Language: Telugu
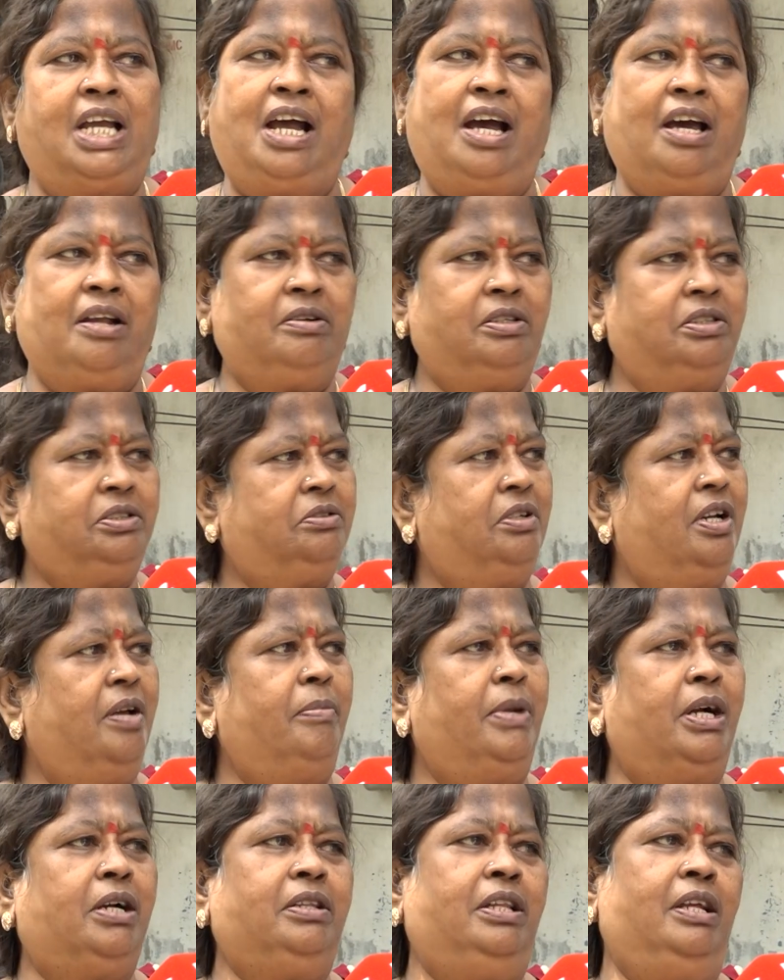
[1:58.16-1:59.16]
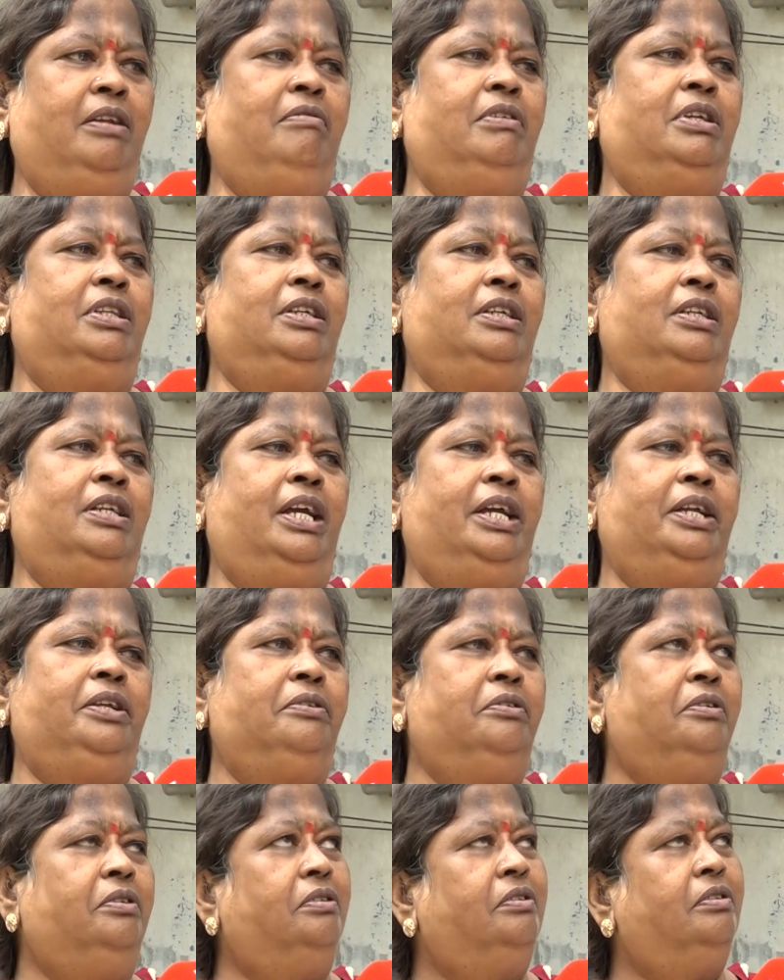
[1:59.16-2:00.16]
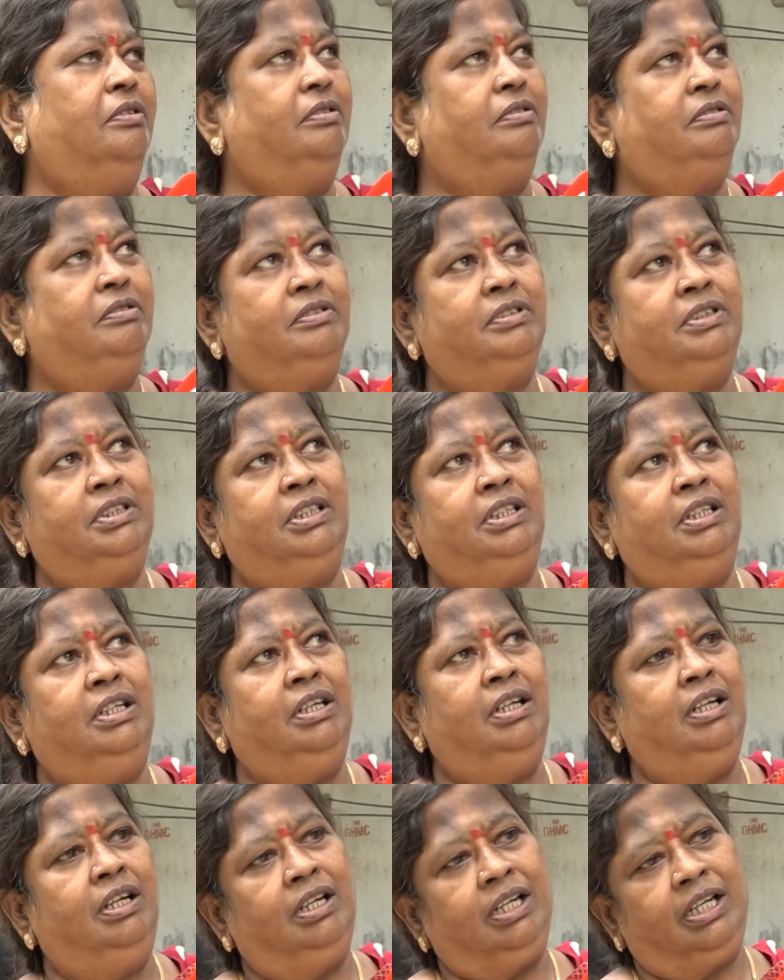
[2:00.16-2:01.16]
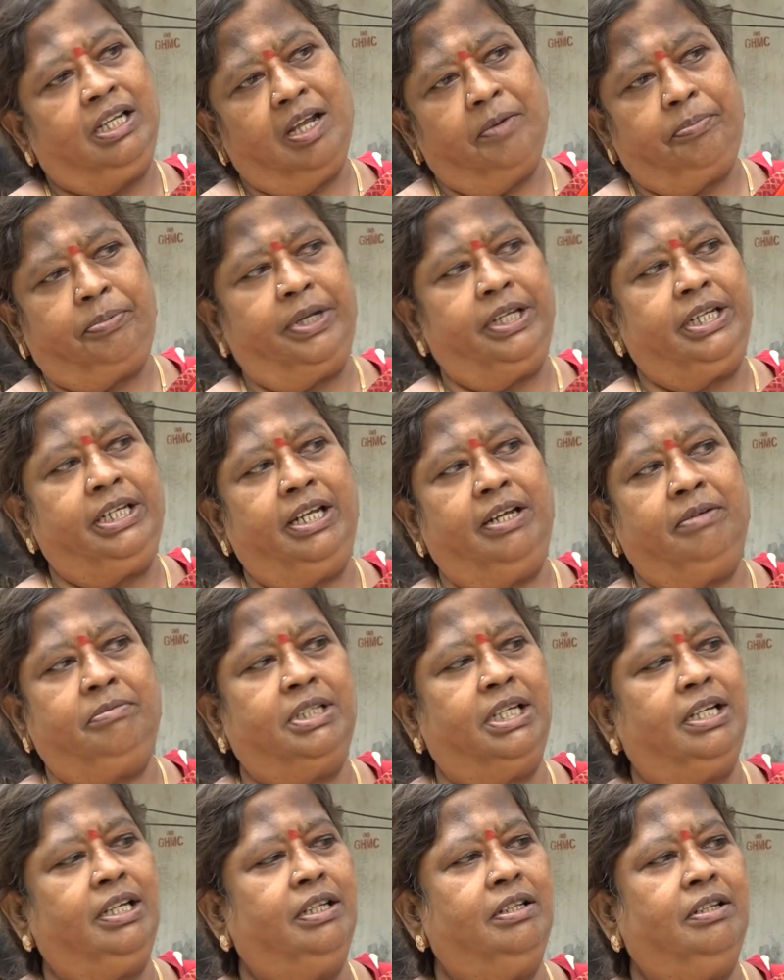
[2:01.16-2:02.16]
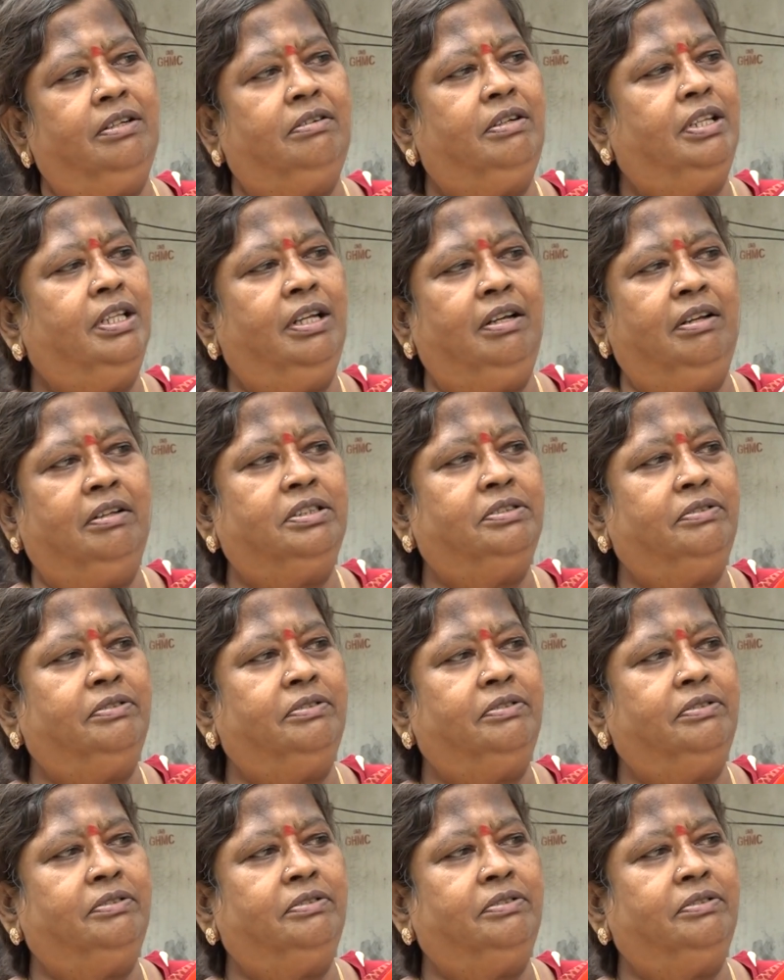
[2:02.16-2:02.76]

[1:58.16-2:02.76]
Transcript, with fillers: ఆ రోజు కూడా మాకు తెలియదు నైటు ఎప్పుడు ఏం జరిగిందో కూడా తెలియదు